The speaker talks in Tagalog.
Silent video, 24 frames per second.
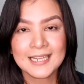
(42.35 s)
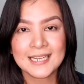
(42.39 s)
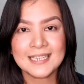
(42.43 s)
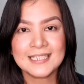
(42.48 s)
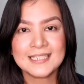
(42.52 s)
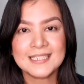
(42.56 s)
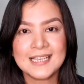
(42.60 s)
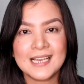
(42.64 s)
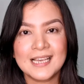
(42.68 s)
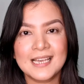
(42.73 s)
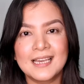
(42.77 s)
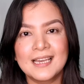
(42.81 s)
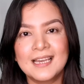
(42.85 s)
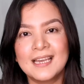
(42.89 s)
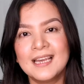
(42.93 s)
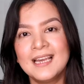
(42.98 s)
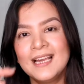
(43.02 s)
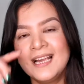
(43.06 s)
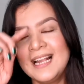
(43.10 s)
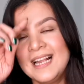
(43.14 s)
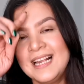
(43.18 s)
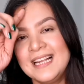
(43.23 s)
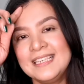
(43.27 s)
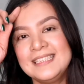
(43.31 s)
kasi
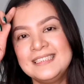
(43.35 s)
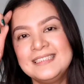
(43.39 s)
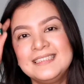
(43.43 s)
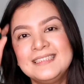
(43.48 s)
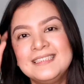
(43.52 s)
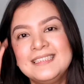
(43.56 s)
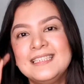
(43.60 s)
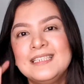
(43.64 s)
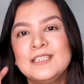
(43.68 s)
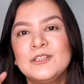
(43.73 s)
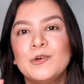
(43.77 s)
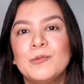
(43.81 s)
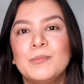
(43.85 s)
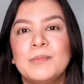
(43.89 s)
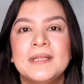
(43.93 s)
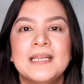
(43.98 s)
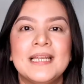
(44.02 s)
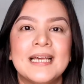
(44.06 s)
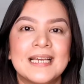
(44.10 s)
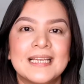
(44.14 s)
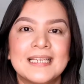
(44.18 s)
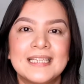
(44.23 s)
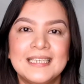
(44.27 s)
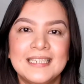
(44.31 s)
hindi ko pa
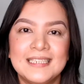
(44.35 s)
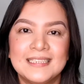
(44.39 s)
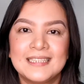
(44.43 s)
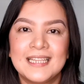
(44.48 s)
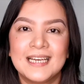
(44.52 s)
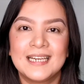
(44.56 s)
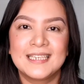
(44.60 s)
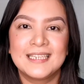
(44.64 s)
nakikita